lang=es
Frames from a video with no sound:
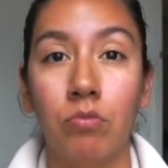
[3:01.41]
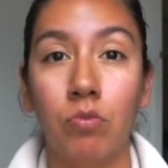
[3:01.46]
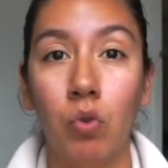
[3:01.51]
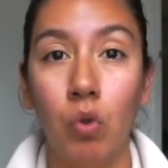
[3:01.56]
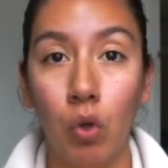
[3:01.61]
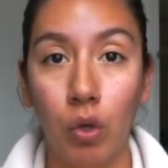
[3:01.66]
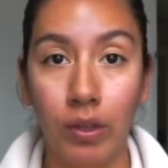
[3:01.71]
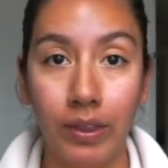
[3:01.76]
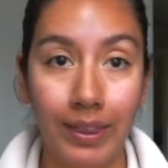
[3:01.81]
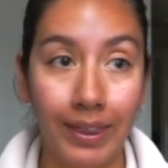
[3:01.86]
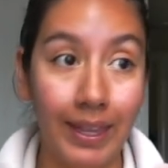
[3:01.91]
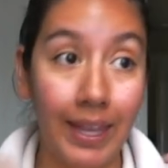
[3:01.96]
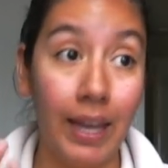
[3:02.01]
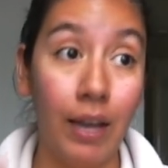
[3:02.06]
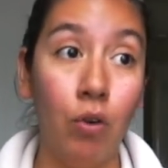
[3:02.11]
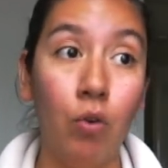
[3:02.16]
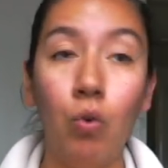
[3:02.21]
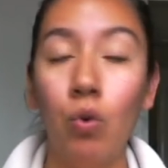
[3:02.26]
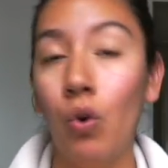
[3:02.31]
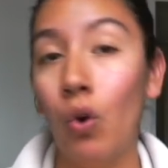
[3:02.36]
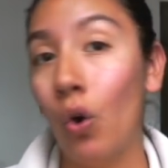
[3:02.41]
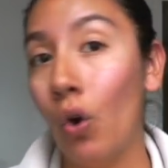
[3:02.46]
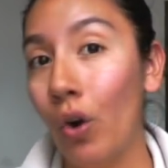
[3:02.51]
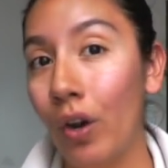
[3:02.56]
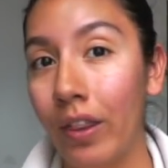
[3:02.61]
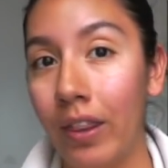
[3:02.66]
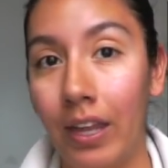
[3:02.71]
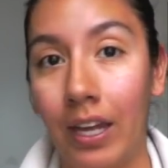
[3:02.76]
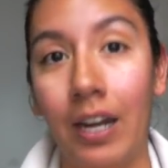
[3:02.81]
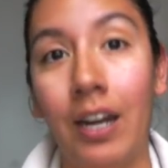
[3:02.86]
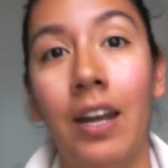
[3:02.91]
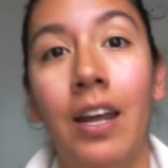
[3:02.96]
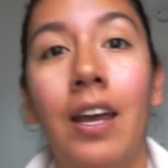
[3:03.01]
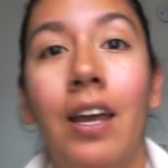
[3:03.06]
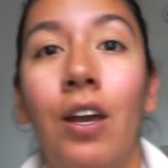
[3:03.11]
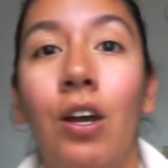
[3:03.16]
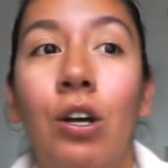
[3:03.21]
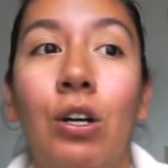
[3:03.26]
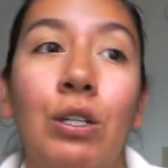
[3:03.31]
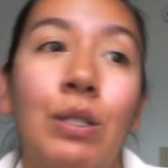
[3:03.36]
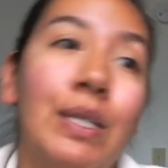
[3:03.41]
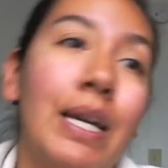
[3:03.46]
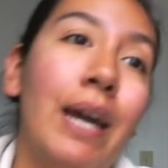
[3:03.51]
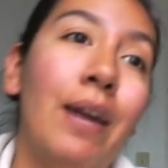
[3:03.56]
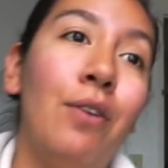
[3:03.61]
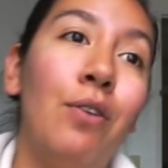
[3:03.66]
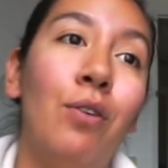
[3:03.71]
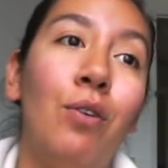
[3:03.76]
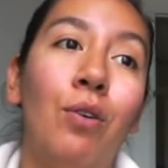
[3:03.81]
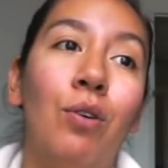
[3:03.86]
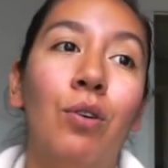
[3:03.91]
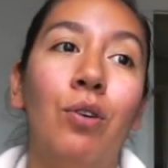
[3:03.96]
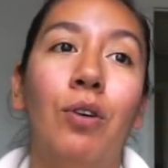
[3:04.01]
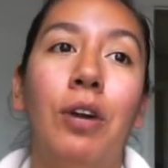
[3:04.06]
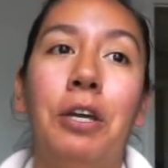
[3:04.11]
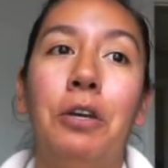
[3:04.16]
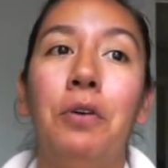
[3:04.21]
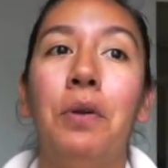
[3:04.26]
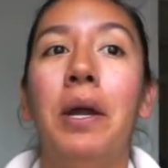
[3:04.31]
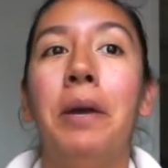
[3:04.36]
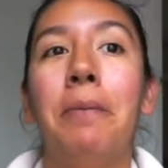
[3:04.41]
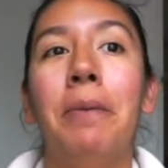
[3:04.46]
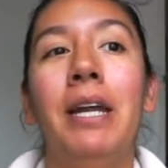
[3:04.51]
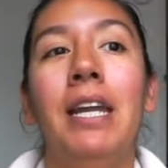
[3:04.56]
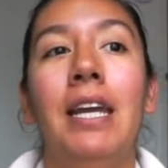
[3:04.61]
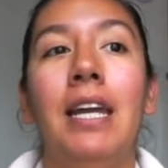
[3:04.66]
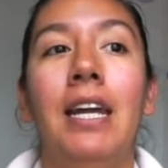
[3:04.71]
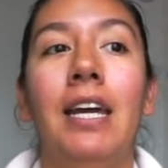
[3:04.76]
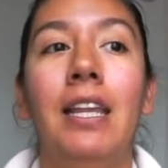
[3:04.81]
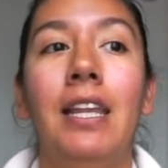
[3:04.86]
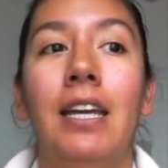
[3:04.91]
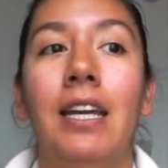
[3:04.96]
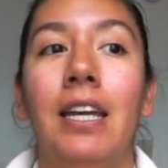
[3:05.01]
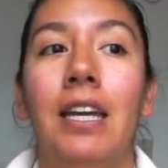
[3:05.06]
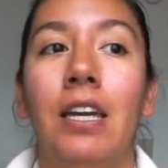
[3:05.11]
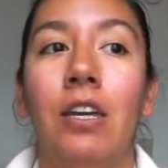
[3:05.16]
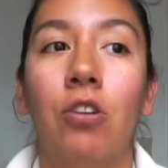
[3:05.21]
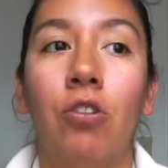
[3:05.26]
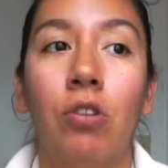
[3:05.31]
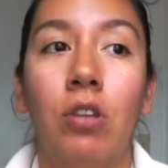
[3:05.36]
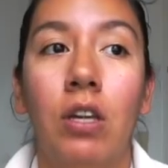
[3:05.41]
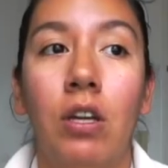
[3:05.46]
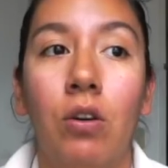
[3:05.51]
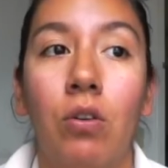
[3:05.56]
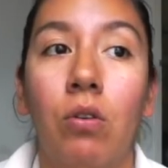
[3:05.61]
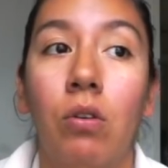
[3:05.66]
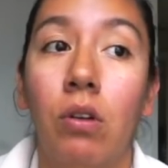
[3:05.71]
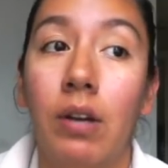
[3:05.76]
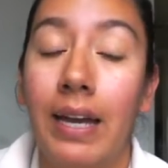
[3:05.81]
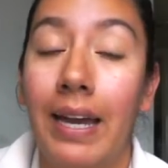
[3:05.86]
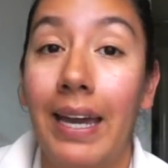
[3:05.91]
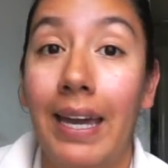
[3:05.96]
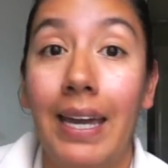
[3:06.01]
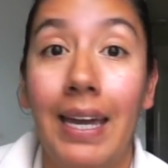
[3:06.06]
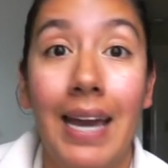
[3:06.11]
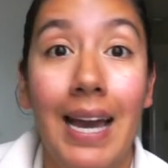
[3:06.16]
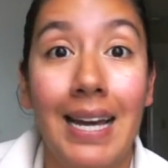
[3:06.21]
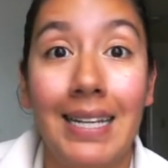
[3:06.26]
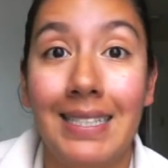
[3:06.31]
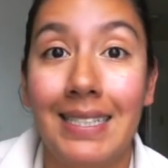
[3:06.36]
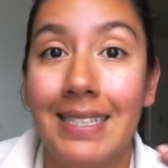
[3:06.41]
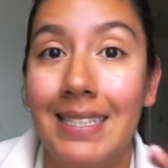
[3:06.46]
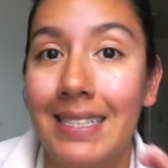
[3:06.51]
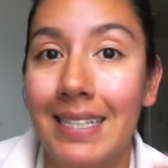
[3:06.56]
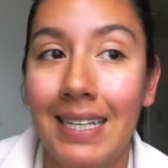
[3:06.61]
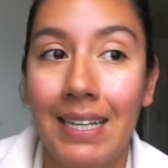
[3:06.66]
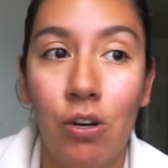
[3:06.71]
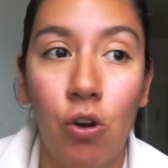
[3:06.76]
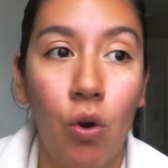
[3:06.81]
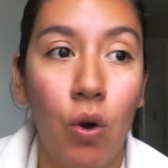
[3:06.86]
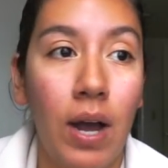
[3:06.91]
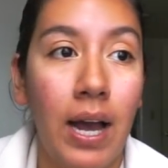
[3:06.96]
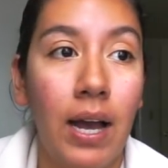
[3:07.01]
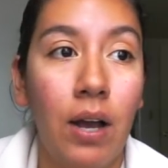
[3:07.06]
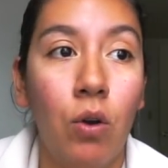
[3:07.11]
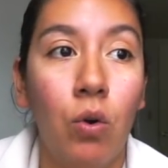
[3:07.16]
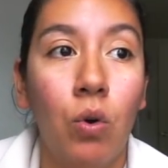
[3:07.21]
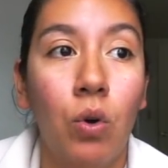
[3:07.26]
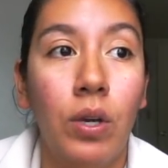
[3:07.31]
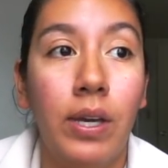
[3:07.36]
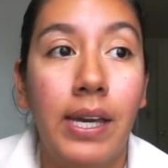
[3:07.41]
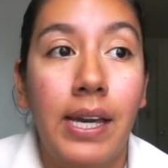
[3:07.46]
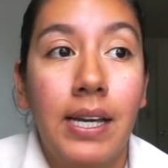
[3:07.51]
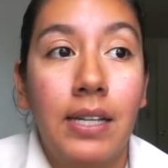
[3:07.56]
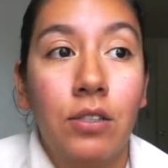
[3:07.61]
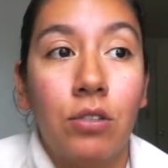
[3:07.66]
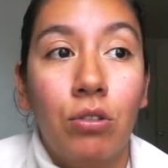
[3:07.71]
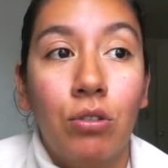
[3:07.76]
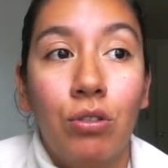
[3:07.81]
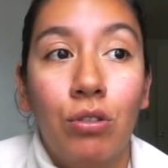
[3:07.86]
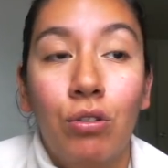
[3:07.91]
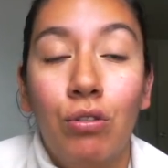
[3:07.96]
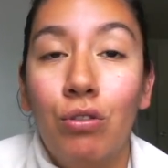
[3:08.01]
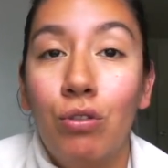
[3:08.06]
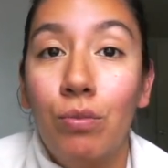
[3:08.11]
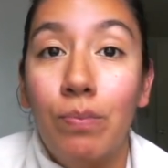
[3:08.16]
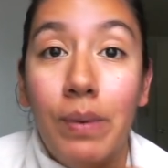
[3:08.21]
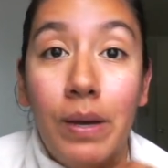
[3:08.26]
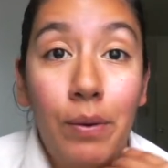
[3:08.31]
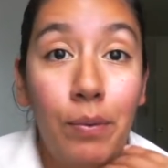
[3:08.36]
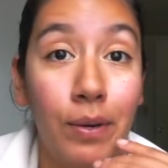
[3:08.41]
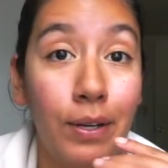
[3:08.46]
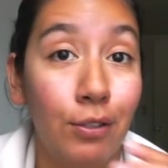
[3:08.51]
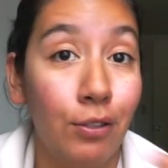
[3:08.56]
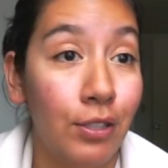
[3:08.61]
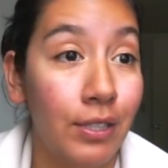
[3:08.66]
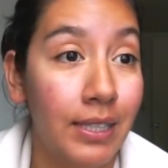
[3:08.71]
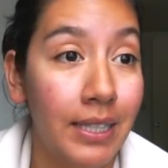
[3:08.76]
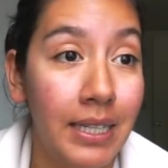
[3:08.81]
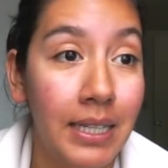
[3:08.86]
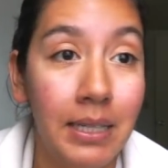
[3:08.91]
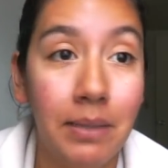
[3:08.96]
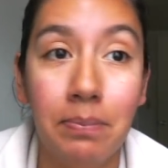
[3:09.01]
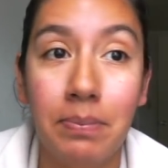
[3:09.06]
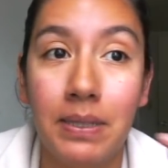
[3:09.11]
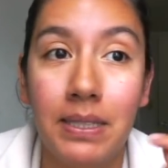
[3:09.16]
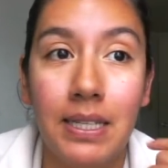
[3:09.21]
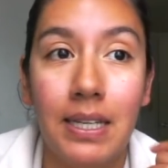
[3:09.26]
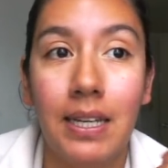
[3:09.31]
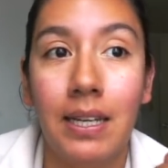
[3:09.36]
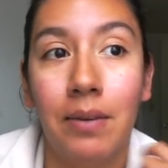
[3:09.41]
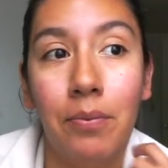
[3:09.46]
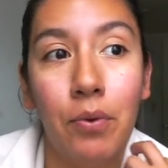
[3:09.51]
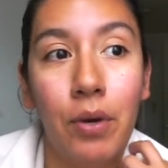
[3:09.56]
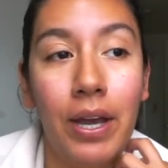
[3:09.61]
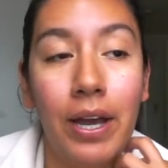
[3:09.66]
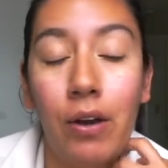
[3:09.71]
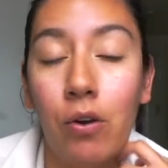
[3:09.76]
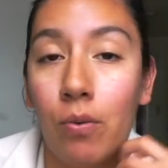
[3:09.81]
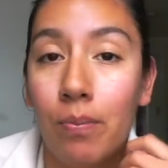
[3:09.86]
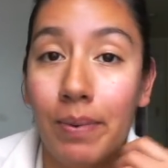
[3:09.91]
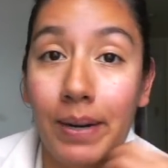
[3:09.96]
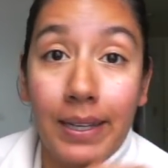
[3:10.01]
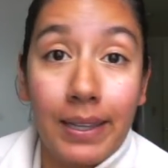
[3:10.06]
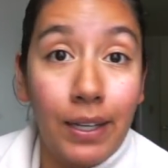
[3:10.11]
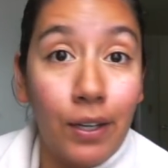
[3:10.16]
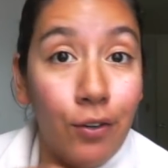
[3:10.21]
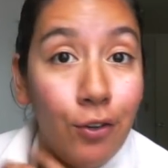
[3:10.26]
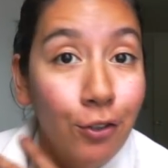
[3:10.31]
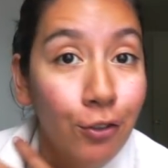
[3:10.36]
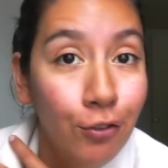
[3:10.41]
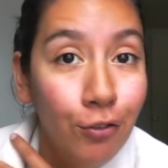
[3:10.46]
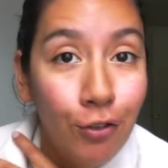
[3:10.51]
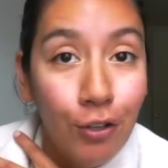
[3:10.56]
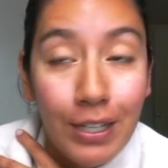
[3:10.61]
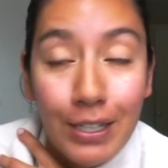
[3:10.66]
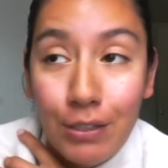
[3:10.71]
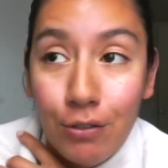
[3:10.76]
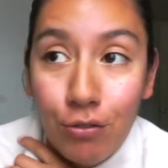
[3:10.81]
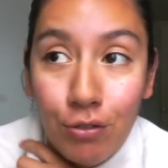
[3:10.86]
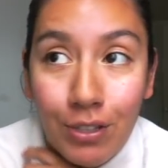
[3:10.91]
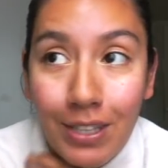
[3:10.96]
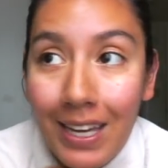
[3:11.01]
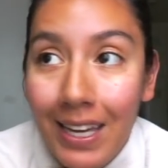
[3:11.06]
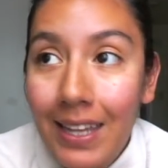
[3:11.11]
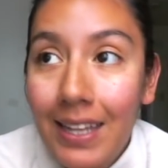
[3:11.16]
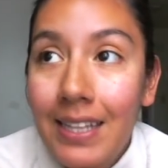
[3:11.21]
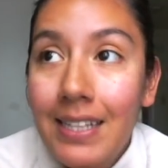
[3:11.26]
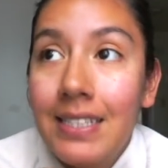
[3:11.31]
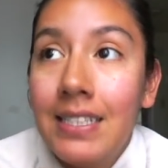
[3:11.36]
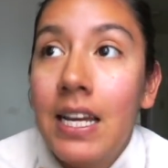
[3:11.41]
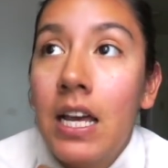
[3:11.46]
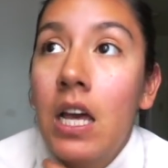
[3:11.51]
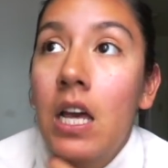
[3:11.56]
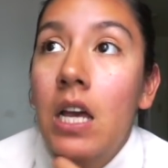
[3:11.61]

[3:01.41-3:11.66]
No tengo un orden. O sea, no, no hay una manera de que yo digo, ok, así lo hago y estos son súper buenos tips y voy a compartir con todas ustedes.